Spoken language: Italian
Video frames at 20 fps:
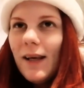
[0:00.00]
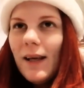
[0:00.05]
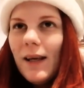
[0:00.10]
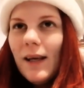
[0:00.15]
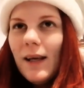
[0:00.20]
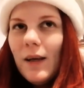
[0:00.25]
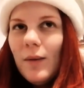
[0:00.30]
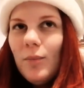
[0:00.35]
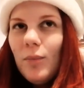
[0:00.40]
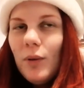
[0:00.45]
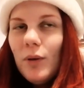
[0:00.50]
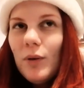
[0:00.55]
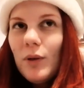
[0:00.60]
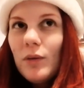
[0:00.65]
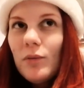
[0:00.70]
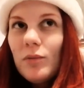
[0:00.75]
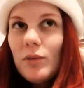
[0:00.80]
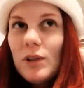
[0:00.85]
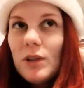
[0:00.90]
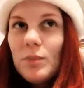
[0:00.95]
e poi una,
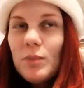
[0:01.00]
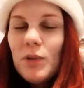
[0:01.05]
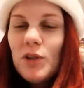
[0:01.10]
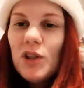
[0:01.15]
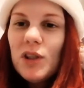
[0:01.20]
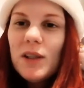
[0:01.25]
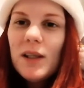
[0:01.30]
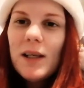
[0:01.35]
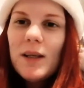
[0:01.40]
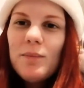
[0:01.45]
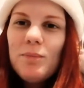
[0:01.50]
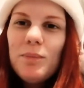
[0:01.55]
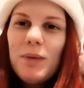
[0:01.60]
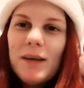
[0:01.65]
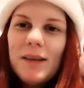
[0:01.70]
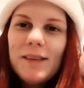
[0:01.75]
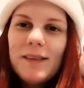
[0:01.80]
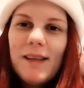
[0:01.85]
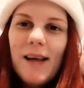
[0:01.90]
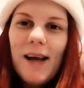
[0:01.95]
una specie di
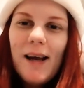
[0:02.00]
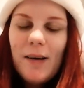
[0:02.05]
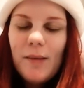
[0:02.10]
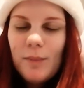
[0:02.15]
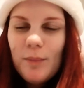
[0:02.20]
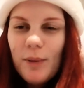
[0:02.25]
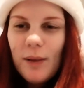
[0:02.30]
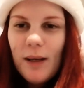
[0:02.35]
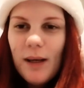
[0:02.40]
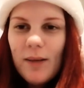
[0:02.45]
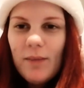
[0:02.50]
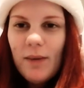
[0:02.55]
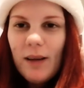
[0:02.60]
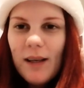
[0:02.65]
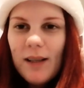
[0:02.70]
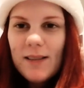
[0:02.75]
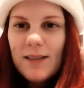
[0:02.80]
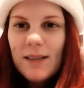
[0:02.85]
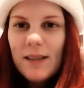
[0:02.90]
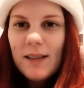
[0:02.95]
libertà per le
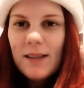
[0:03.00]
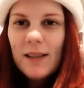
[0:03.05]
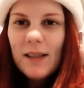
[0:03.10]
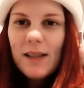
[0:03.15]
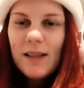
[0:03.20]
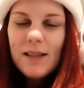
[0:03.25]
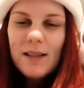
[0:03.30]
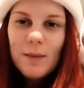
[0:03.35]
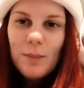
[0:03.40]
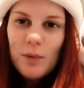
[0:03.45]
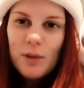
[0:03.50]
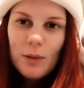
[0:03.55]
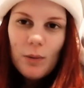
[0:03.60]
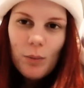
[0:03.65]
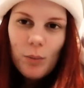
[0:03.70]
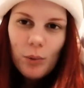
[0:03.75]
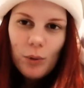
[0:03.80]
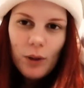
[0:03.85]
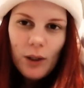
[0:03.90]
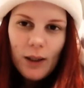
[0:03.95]
vacanze natalizie, poi
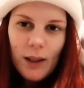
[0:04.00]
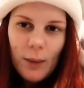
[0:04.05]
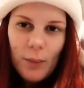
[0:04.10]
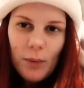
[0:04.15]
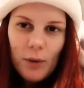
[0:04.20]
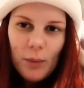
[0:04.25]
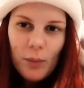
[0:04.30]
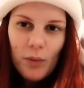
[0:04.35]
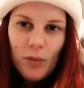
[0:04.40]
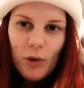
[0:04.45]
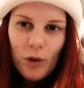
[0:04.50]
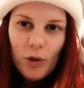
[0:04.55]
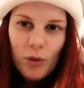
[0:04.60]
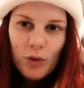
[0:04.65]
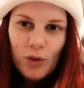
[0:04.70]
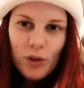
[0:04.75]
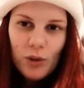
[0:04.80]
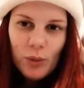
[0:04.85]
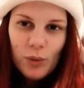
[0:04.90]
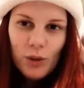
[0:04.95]
siamo appunto a capo di nuovo
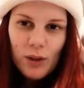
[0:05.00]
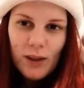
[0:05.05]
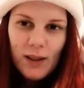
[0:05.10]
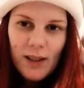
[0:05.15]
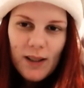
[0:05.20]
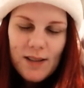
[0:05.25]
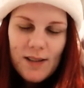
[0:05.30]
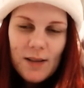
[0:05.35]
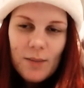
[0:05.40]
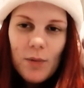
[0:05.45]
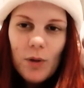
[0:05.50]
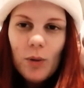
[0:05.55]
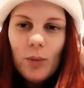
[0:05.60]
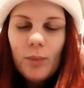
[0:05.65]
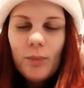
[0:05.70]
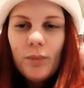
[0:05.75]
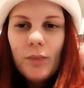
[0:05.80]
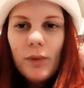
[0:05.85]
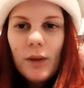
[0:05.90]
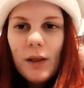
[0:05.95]
chiusi tutti in casa, vero?
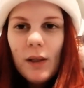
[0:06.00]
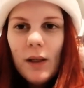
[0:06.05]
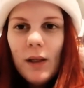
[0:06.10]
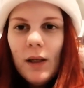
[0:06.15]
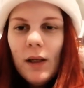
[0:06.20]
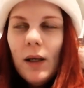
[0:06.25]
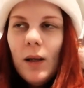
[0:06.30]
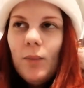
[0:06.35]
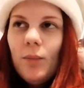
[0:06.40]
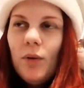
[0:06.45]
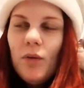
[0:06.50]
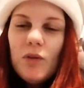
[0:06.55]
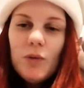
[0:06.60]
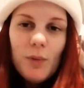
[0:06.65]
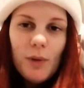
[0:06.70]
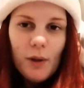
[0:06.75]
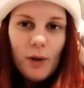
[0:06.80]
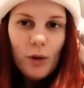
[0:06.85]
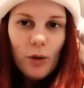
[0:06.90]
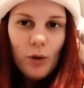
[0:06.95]
Poi vi
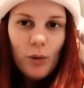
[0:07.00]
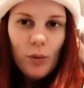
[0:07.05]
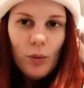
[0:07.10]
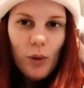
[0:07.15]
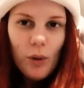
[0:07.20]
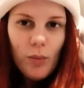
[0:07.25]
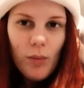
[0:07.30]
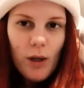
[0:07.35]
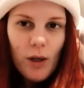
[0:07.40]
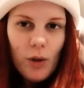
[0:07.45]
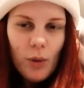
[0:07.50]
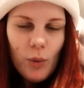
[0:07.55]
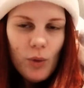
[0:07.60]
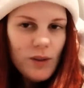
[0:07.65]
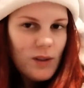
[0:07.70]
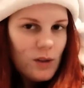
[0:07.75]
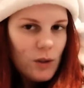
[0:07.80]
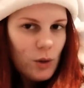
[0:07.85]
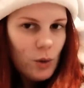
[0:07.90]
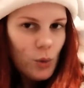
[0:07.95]
spiegherò comunque meglio
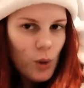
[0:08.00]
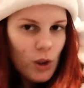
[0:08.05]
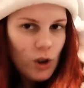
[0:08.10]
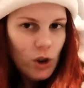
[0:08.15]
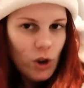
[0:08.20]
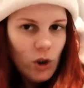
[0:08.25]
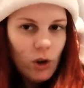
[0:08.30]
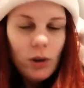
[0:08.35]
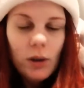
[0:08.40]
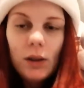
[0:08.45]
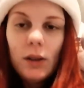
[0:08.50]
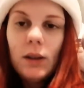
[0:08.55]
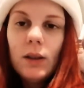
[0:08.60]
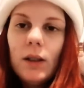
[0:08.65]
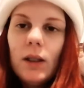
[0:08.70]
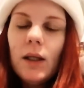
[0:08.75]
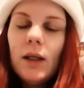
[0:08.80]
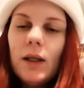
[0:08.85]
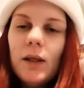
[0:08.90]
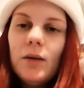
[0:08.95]
questa situation
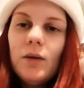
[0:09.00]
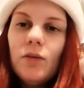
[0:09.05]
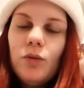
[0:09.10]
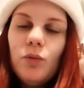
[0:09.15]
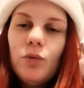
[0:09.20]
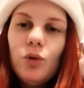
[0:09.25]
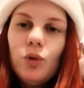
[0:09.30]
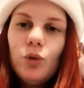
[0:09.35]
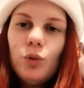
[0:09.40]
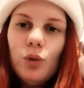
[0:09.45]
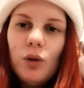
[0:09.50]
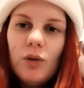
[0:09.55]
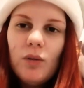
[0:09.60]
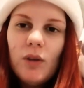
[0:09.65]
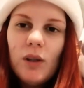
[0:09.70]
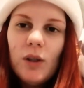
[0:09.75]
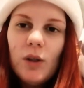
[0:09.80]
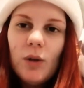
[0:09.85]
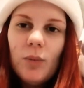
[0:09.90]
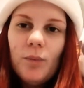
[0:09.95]
nei futuri
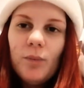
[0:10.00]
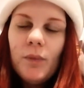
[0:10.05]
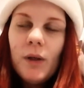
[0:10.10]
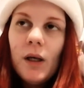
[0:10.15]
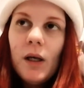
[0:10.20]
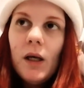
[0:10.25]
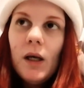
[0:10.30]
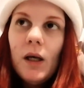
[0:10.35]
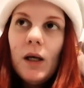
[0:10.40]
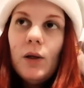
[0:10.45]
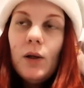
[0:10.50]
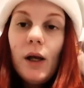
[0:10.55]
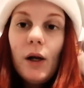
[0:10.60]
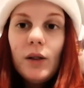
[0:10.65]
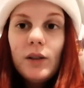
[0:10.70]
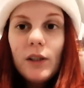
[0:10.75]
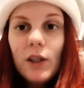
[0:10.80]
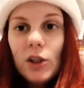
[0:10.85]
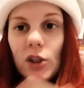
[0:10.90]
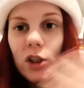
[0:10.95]
video. L'unica
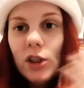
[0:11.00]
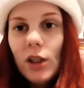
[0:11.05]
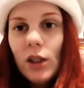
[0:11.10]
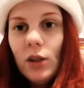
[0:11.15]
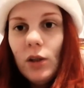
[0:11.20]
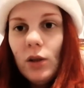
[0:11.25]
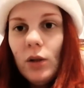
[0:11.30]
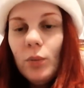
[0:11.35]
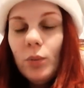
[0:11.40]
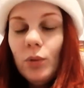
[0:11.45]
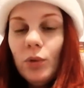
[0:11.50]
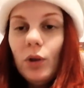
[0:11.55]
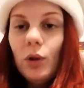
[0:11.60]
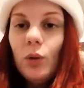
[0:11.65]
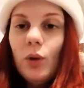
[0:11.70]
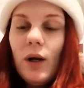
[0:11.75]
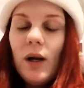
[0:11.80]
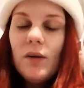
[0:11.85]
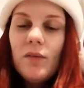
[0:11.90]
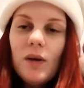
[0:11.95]
cosa che ci tengo appunto a
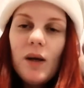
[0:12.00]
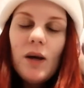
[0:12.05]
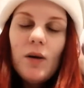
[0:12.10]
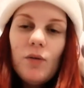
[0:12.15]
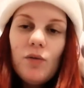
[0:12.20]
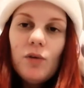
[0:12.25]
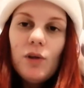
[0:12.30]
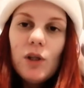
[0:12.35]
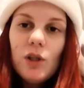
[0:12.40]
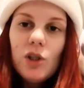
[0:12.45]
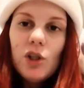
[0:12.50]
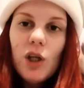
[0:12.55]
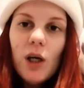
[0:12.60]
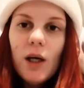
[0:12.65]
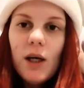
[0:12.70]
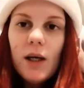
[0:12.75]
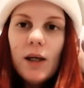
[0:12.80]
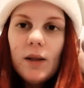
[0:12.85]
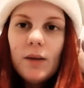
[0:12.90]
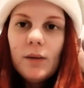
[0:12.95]
augurarvi è un
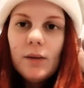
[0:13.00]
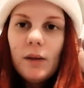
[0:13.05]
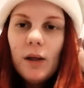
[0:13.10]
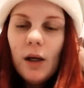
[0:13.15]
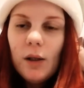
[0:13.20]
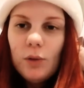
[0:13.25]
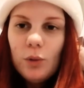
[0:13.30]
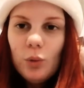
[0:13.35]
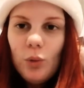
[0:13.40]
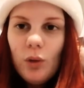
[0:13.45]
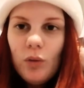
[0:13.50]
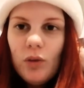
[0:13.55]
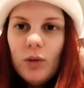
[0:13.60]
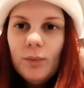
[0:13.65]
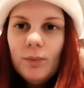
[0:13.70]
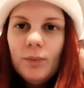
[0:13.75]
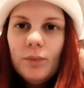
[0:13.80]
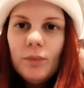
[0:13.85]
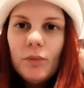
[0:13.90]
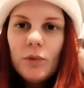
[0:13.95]
felice anno
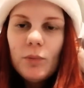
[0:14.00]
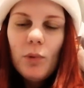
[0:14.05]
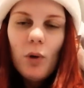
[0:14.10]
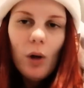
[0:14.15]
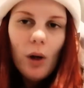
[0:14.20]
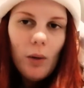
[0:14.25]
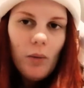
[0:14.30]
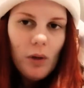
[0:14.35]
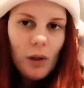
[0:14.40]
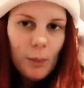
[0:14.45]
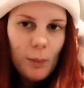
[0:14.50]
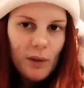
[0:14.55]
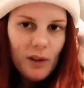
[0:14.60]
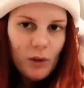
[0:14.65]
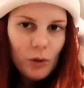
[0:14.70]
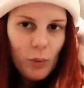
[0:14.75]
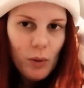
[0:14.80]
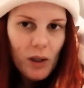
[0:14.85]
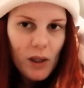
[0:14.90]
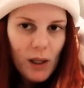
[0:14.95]
nuovo, spero che abbiate
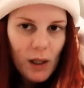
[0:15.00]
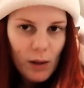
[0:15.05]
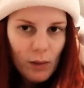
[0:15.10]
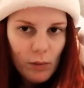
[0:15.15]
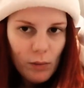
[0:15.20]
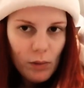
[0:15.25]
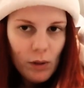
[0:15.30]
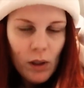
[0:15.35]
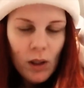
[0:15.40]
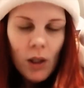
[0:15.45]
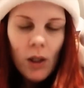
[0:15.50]
passato bene